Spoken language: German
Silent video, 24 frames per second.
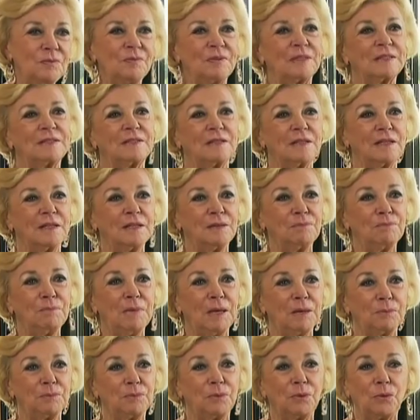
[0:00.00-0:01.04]
was ich in
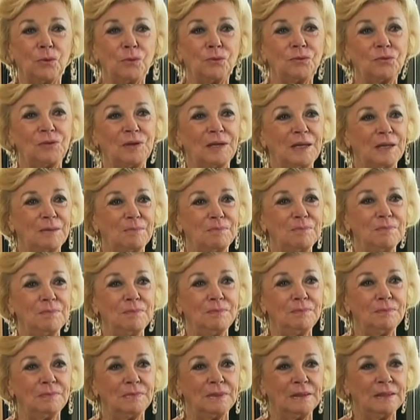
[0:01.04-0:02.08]
meinem
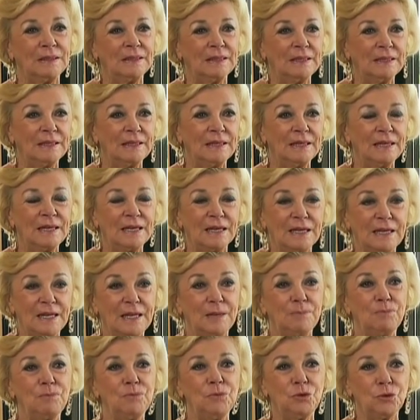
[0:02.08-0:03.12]
Berufsleben
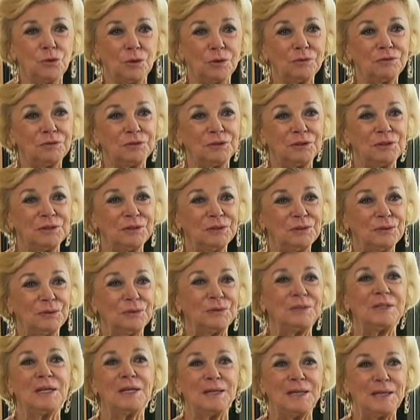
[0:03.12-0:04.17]
erleben durfte
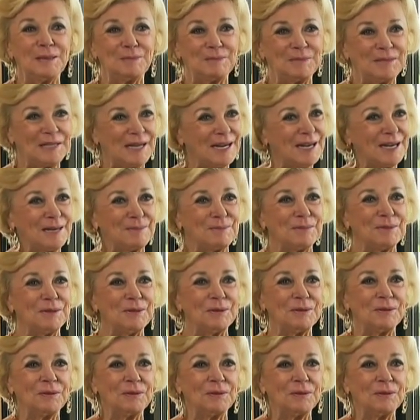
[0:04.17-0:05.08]
und erlebt habe.